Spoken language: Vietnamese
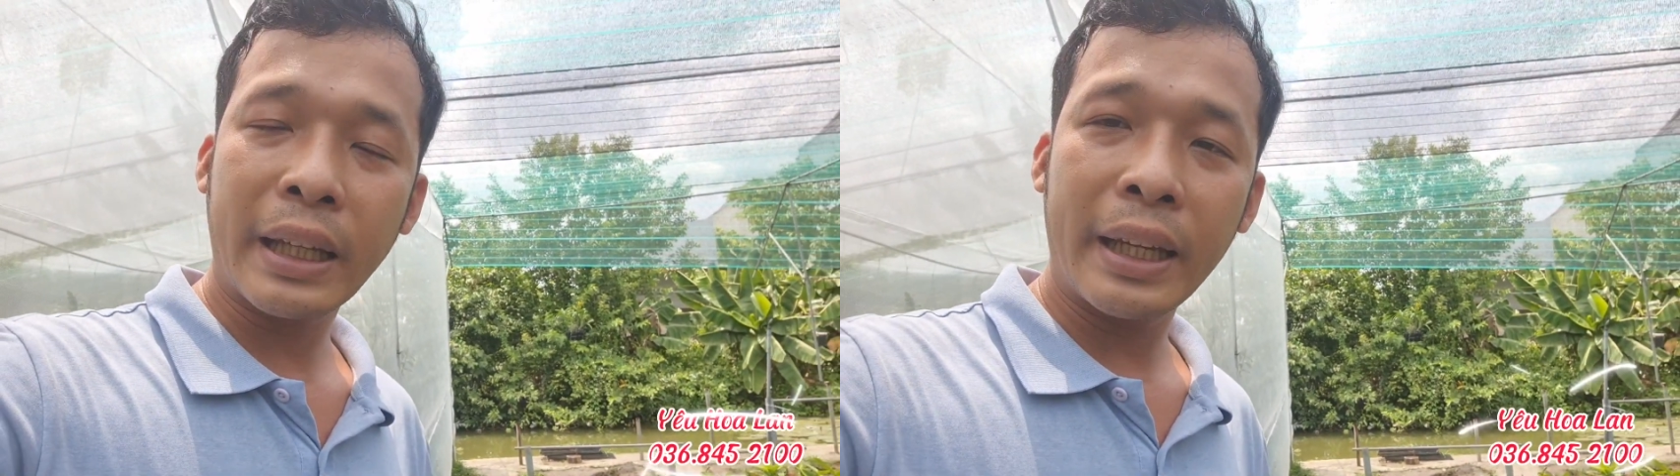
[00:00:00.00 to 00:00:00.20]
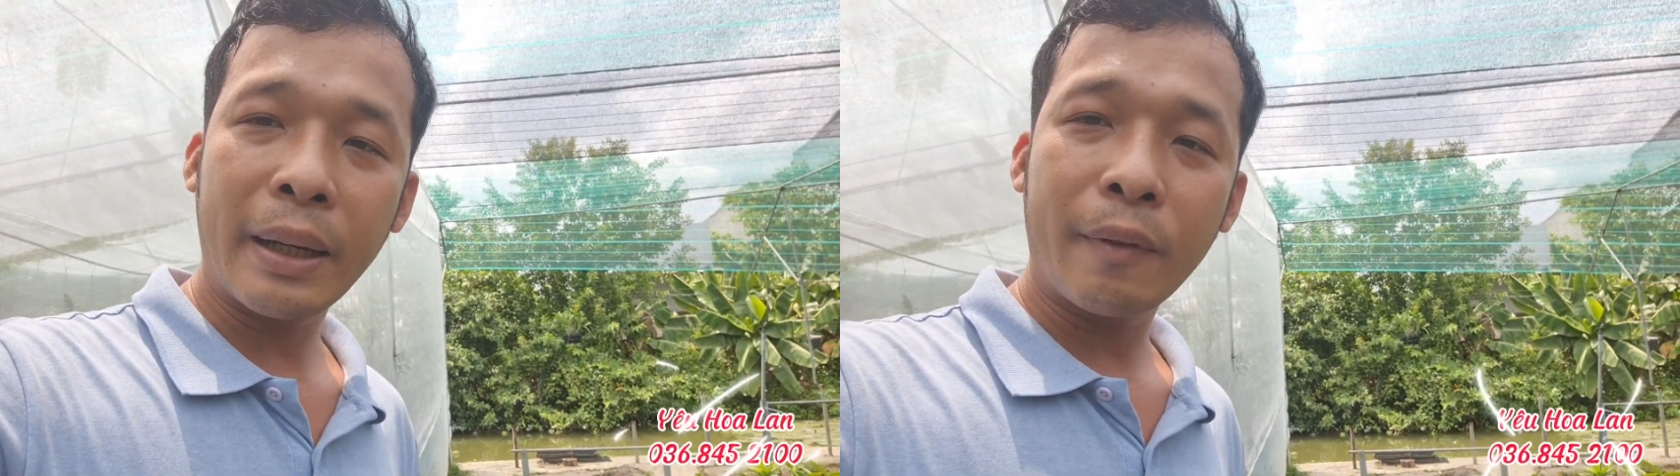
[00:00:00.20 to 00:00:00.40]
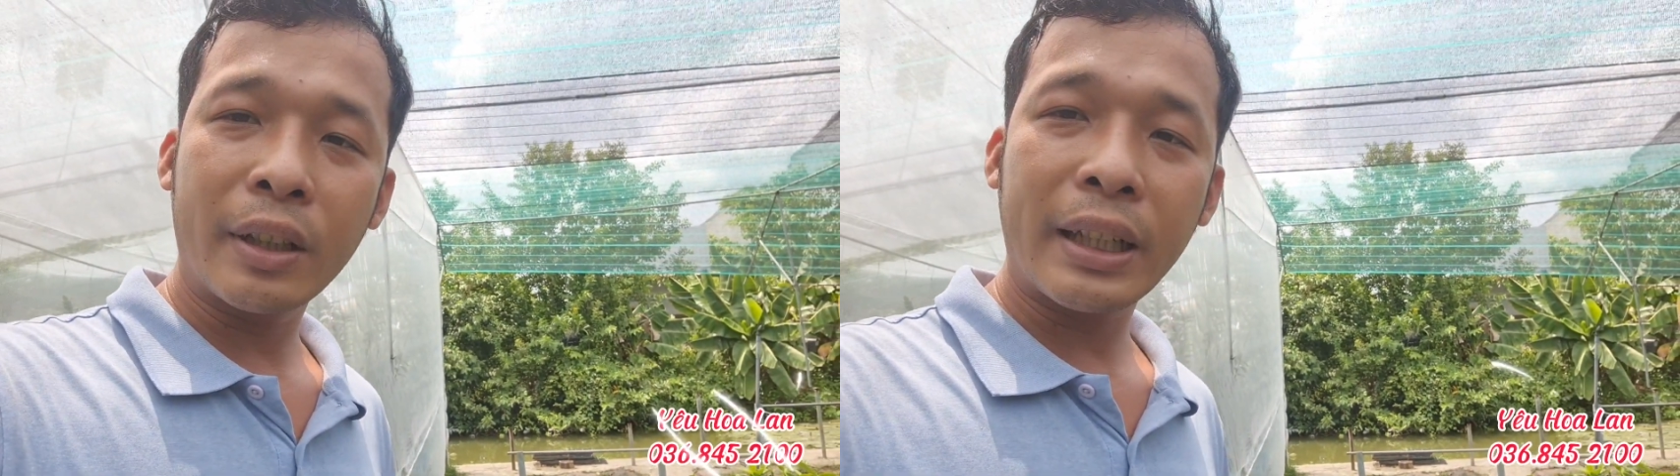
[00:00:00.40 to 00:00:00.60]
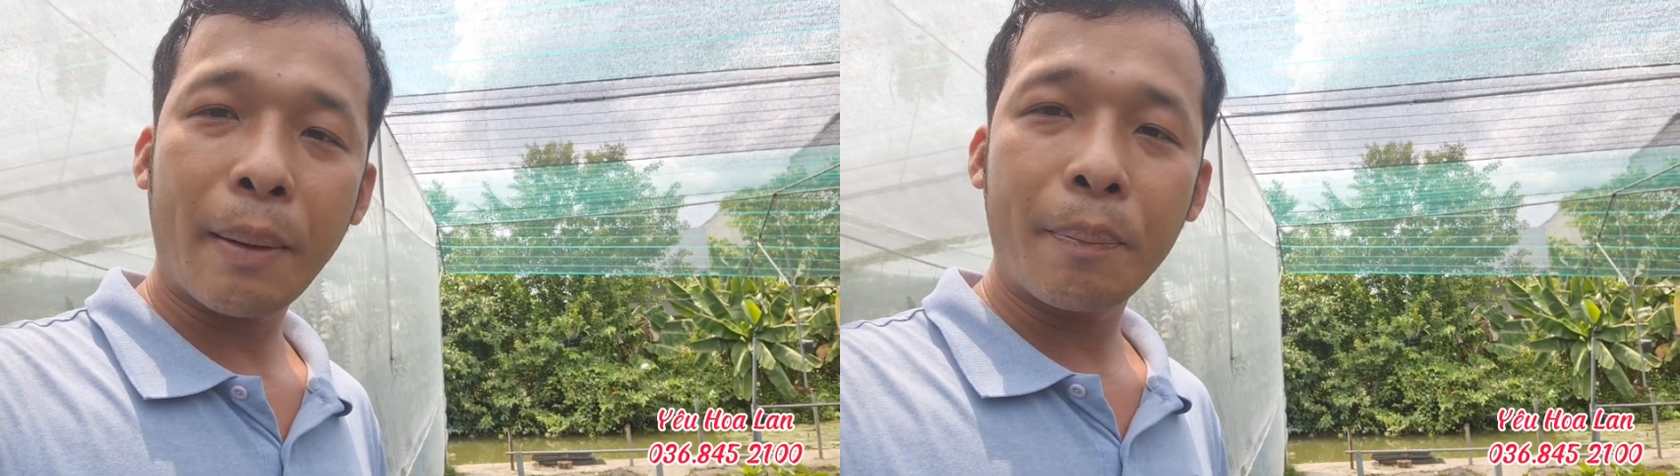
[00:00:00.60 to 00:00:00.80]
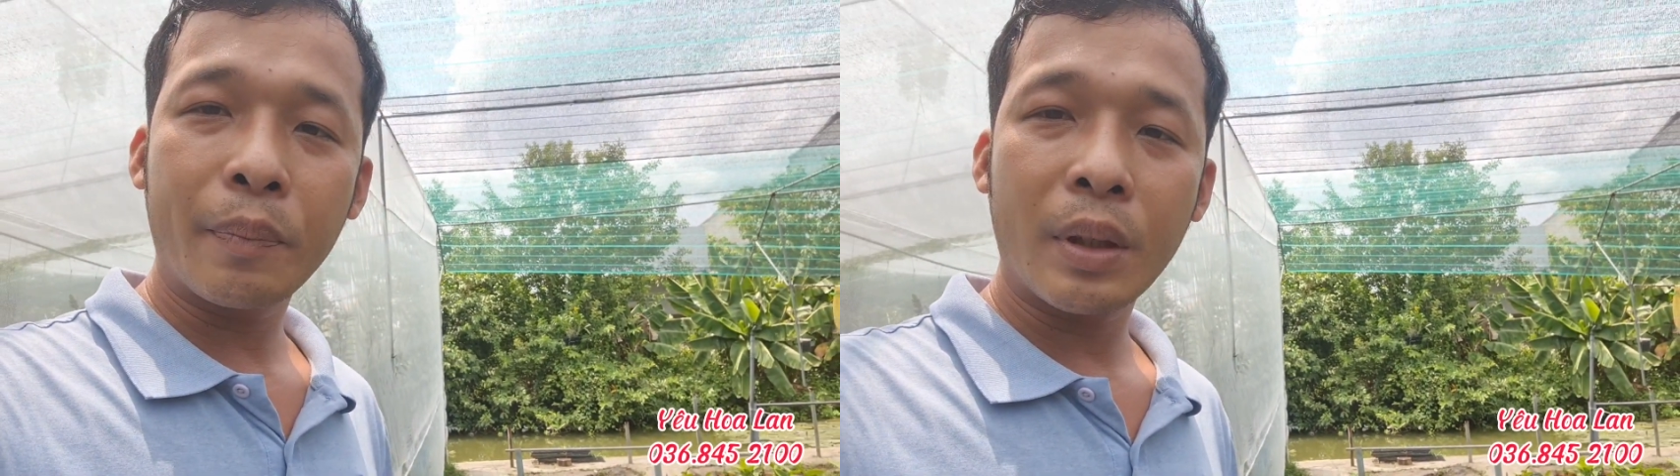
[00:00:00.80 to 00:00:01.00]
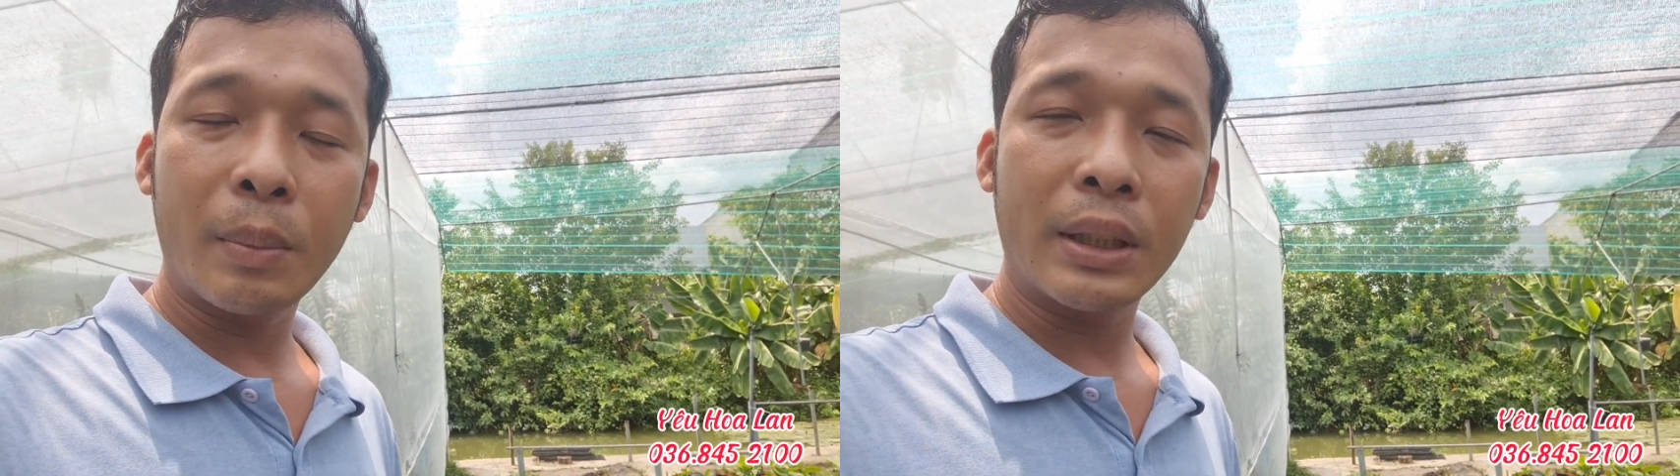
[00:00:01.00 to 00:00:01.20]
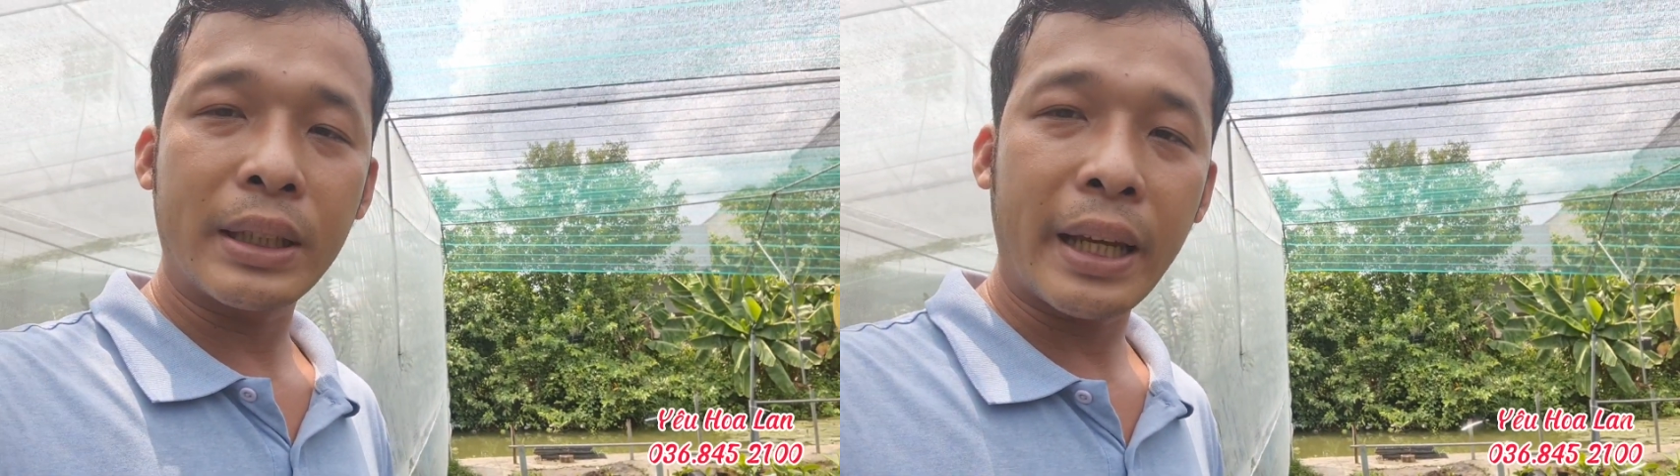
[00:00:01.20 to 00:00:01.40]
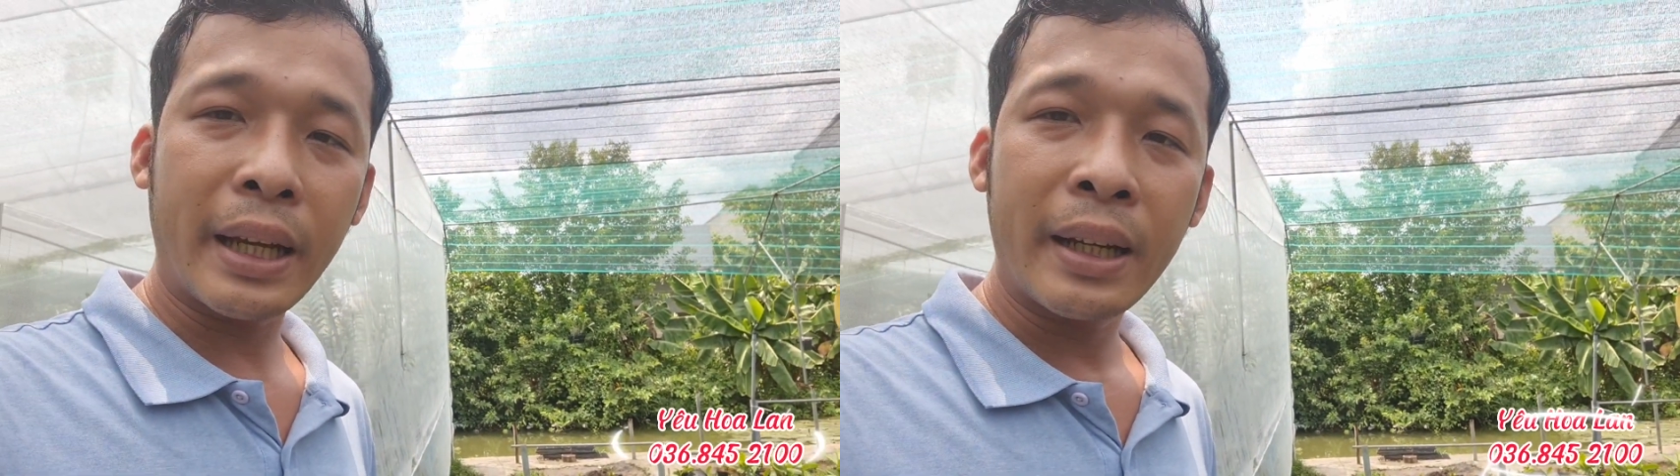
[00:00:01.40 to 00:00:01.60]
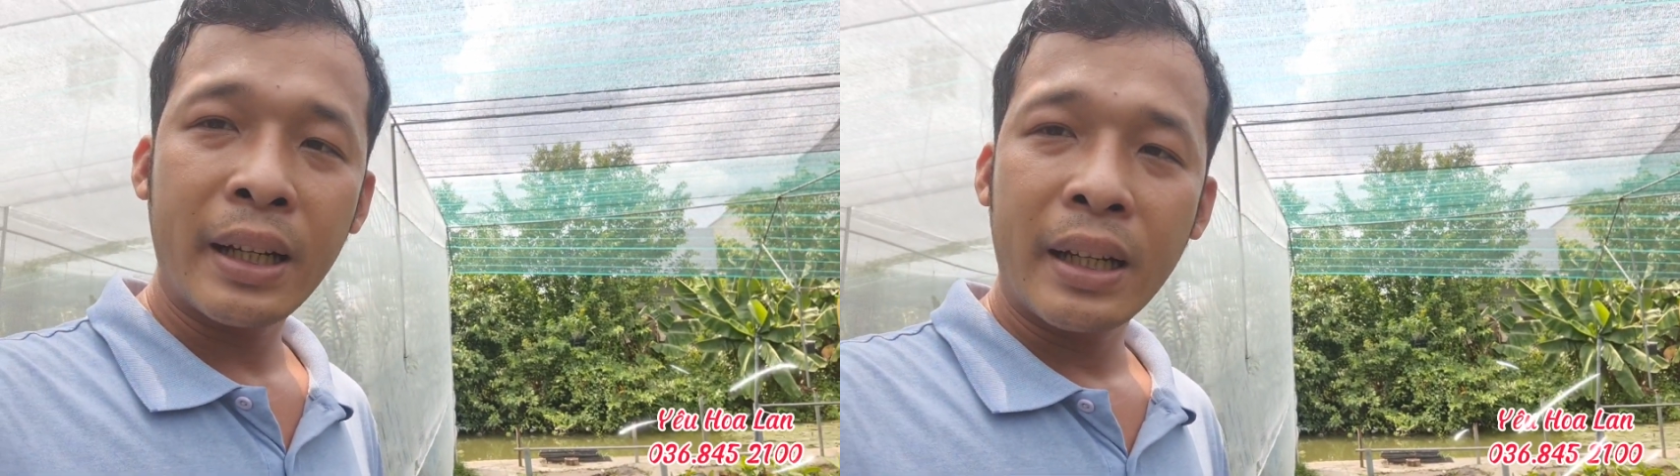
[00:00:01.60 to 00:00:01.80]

cây 5% mình sẽ